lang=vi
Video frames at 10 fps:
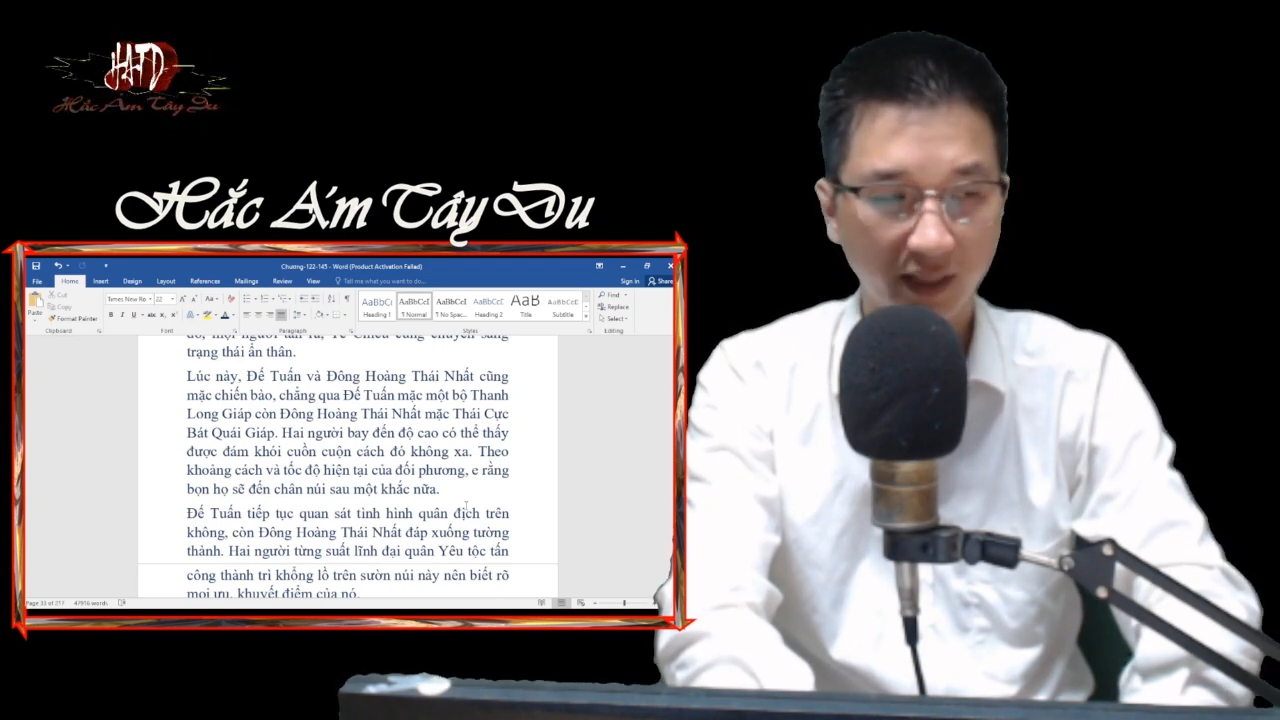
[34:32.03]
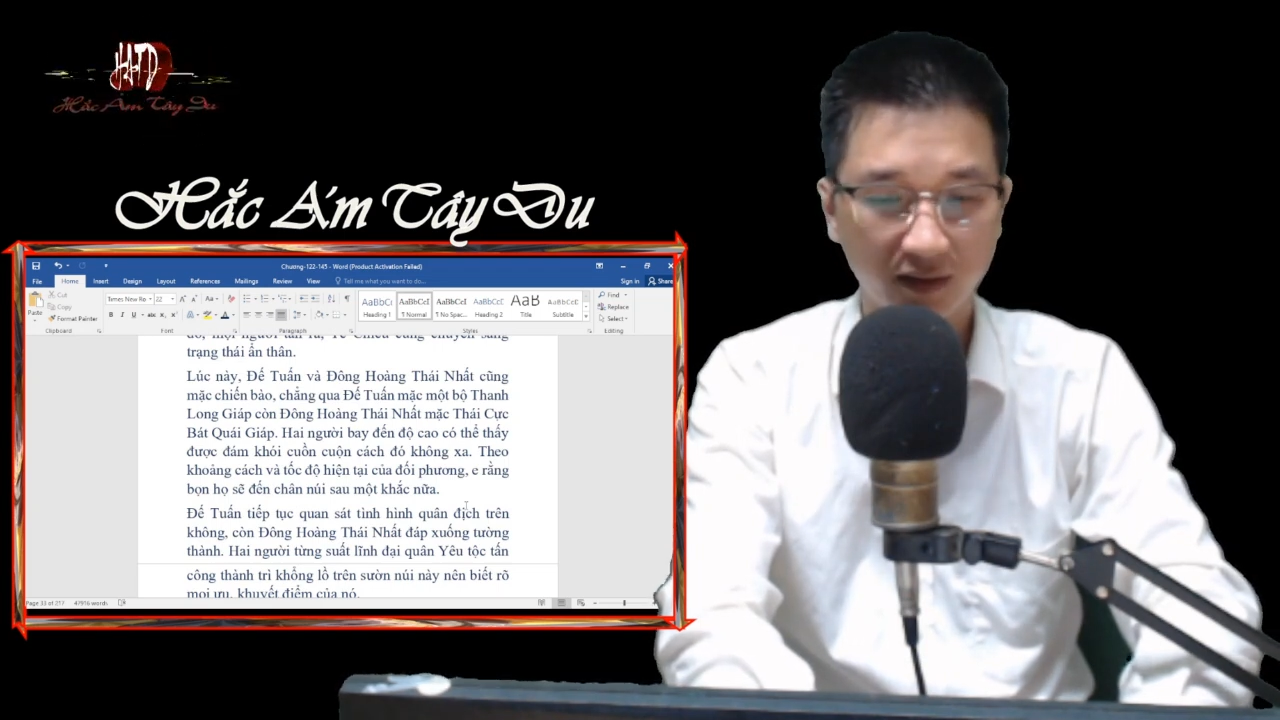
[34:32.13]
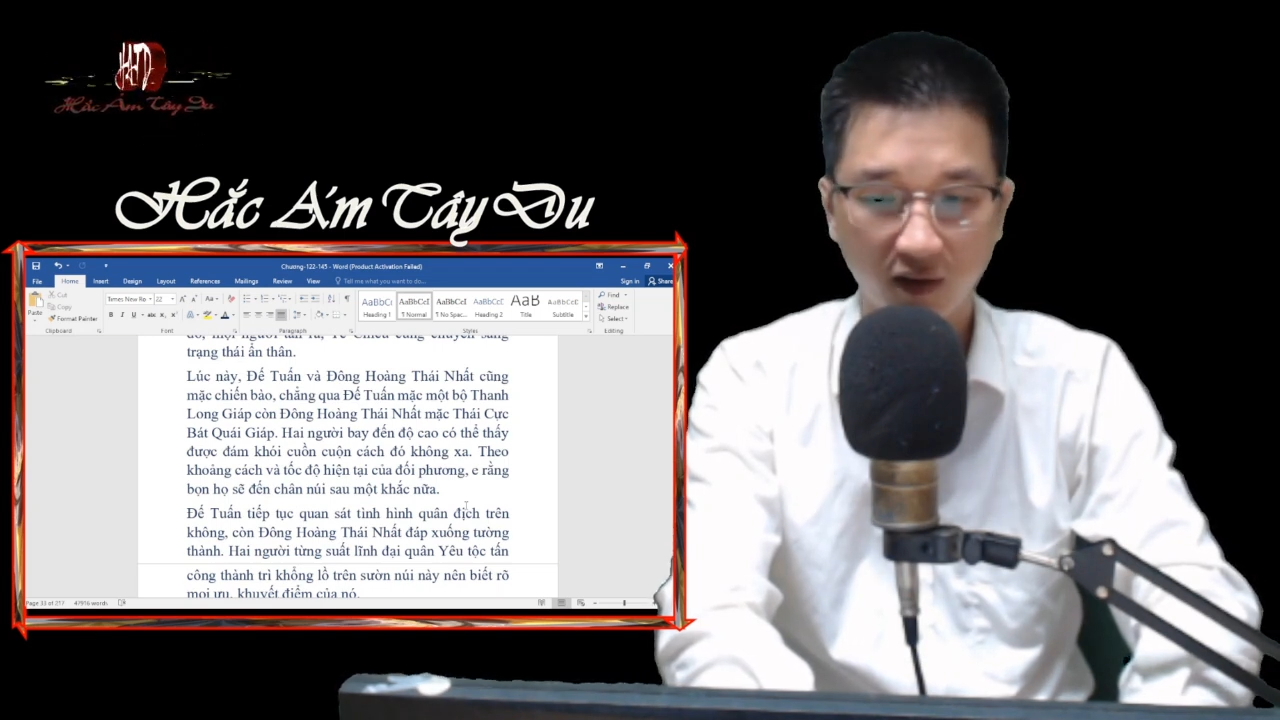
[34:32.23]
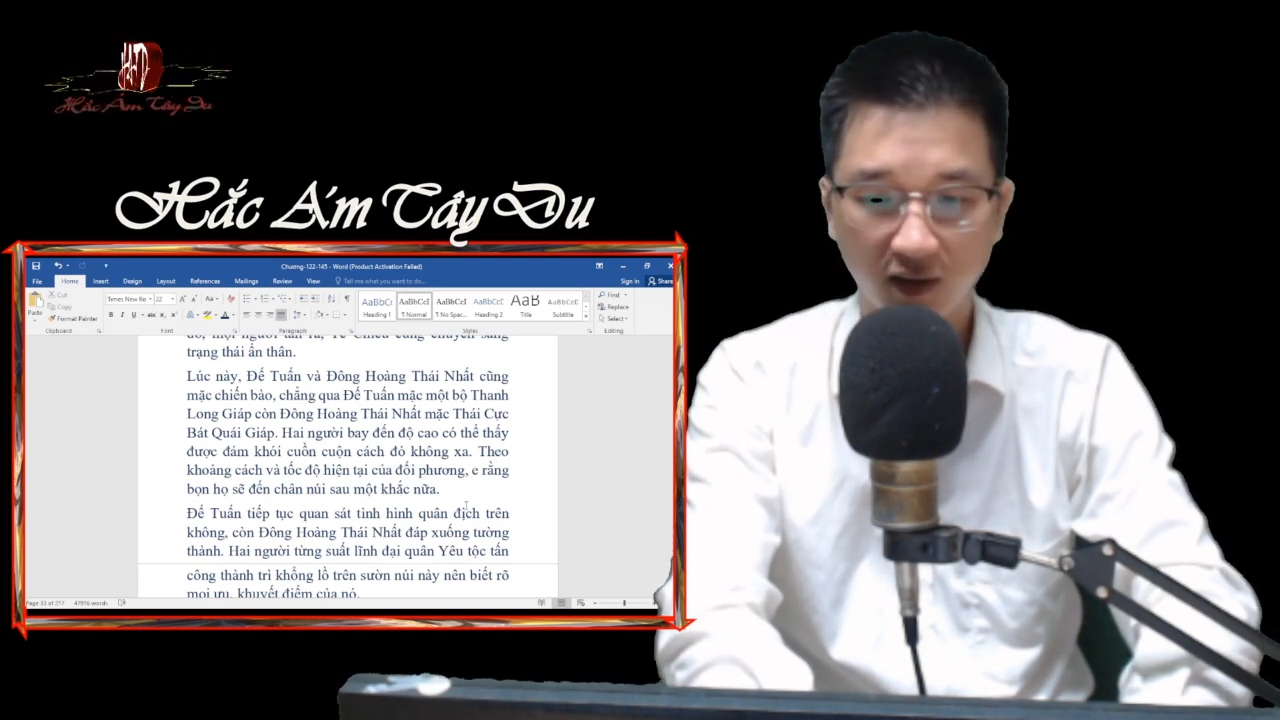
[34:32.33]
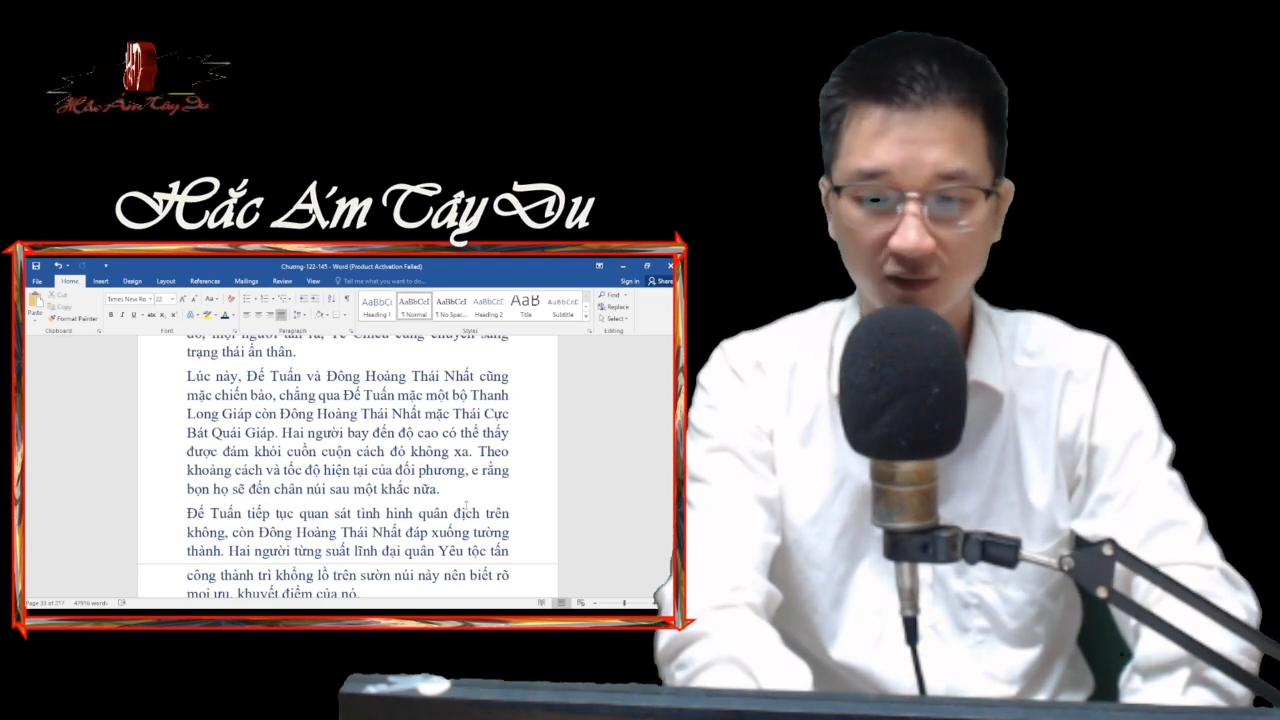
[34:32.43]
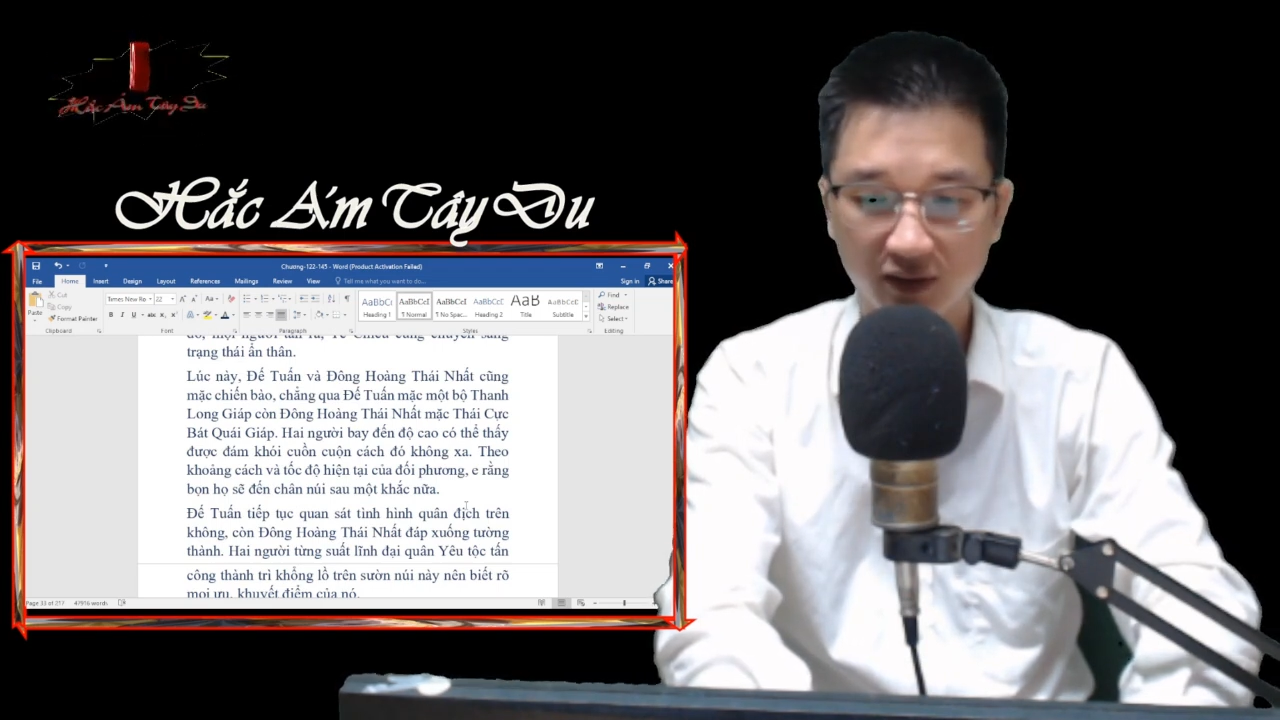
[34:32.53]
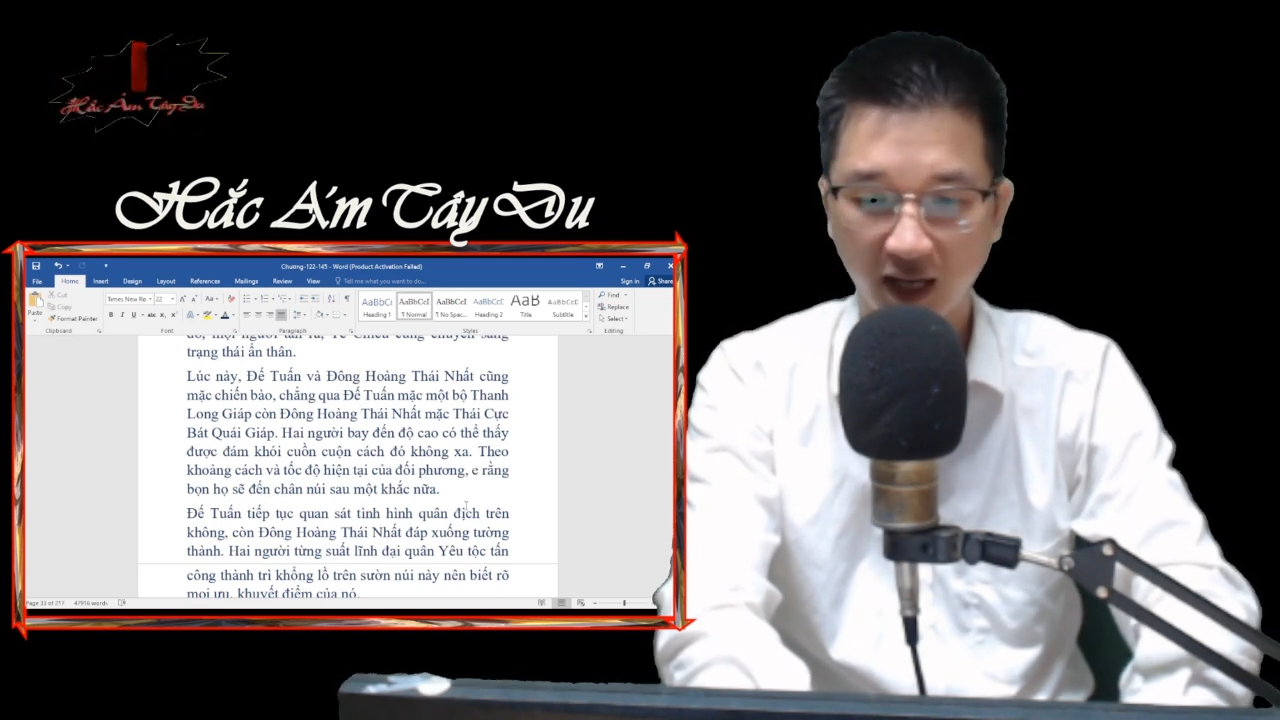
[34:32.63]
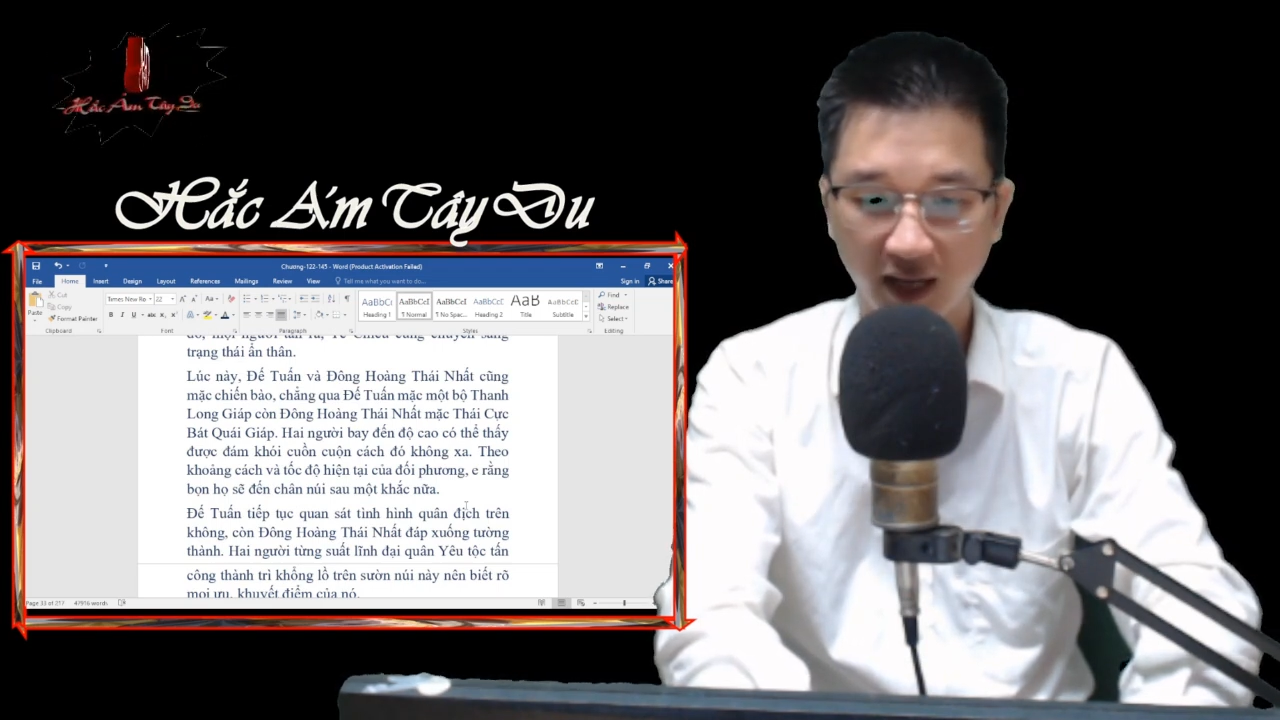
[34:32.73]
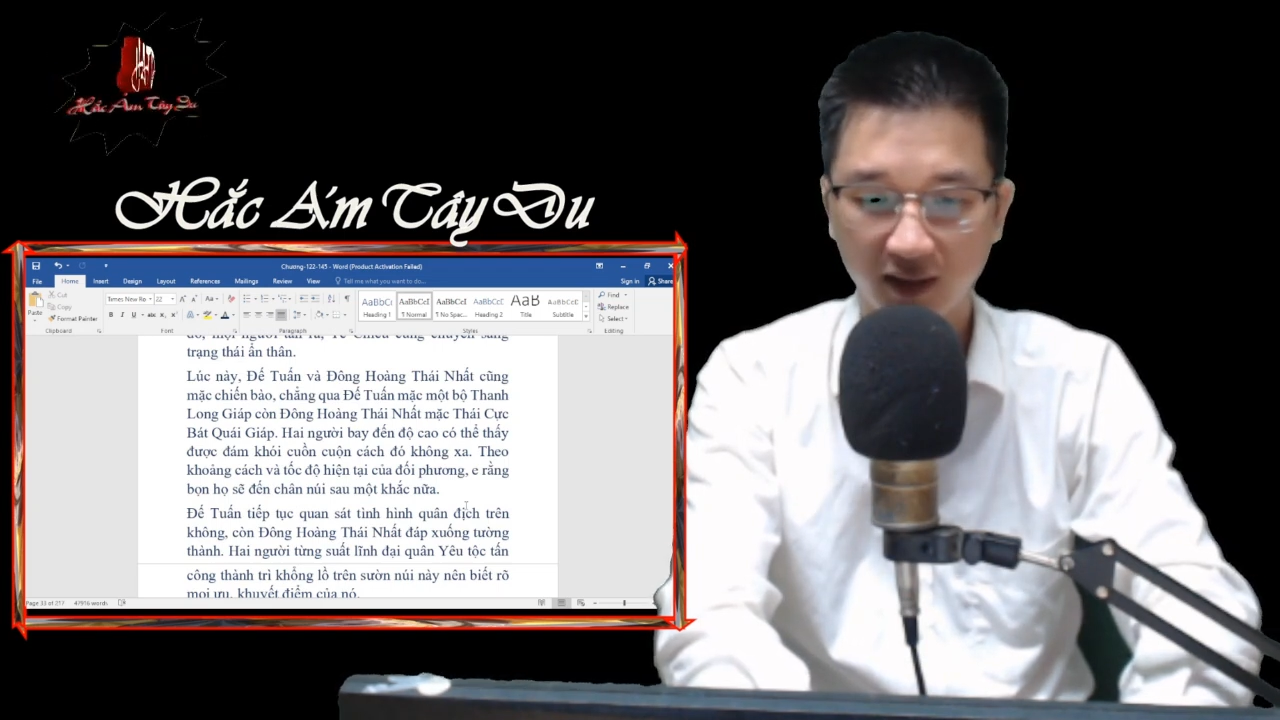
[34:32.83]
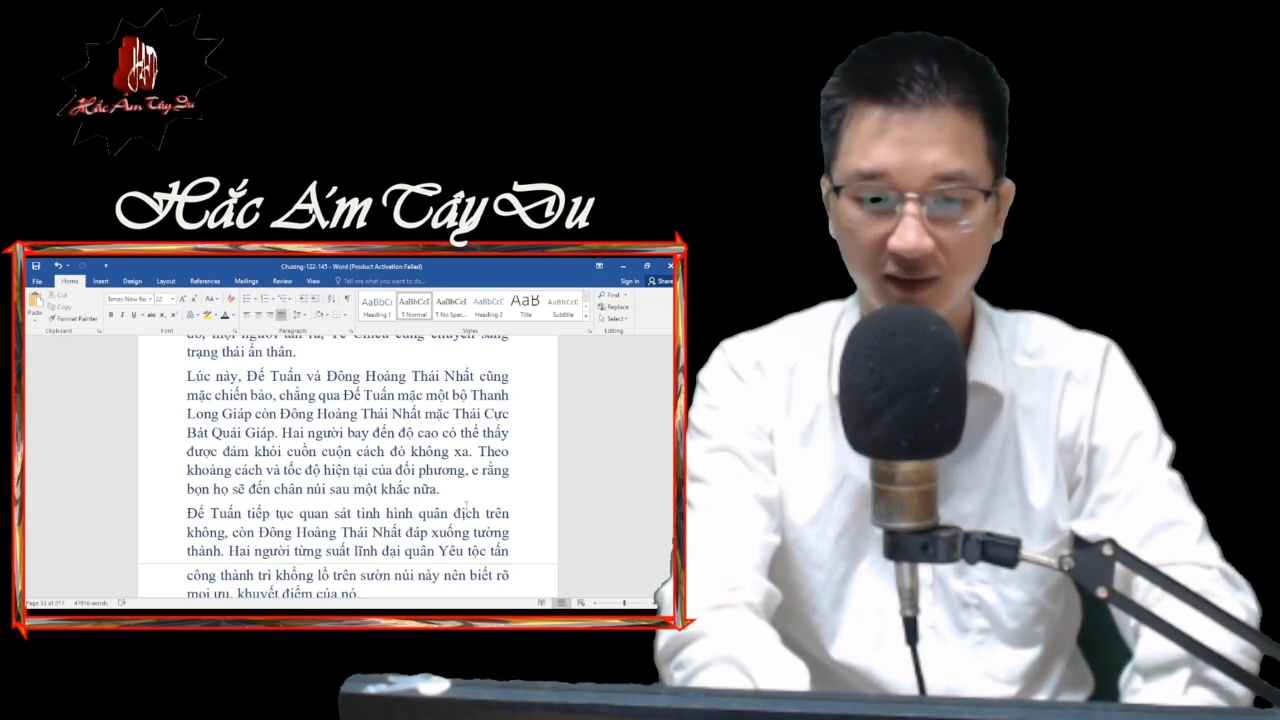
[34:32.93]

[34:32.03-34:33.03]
cách đó không xa.